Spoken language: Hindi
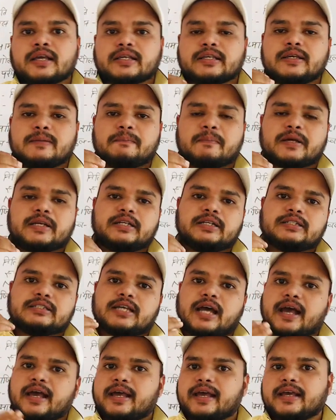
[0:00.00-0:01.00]
कि
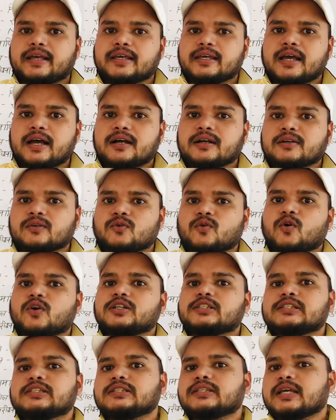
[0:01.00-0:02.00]
परीक्षा है क्या और
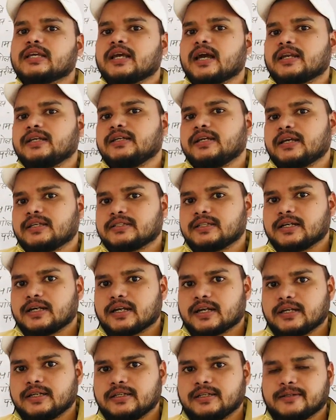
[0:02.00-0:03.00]
इसकी तैयारी कैसे
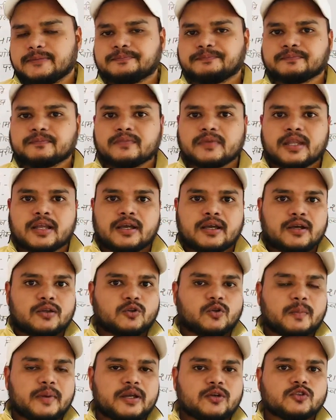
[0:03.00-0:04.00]
करनी है
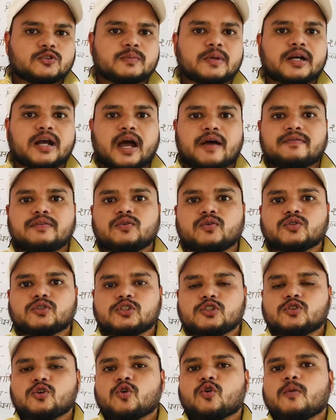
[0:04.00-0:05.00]
तो मैंने उसमें काफ़ी कुछ
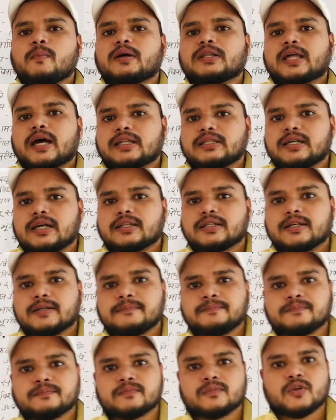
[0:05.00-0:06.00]
चीज़ों को बता दिया था
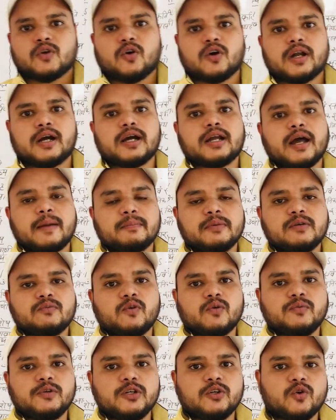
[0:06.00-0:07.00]
और अगर आपने
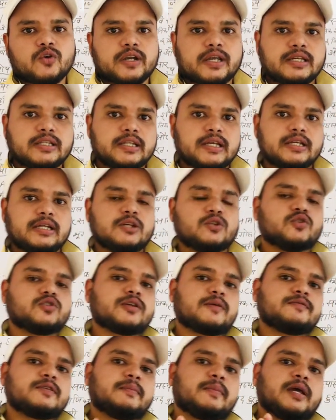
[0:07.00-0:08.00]
वो वीडियो नहीं देखी है तो
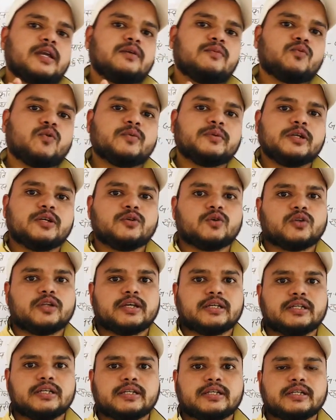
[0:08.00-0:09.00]
सबसे पहले वो वीडियो
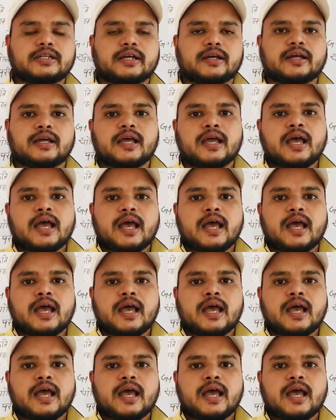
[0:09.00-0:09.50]
देखिए ठीक है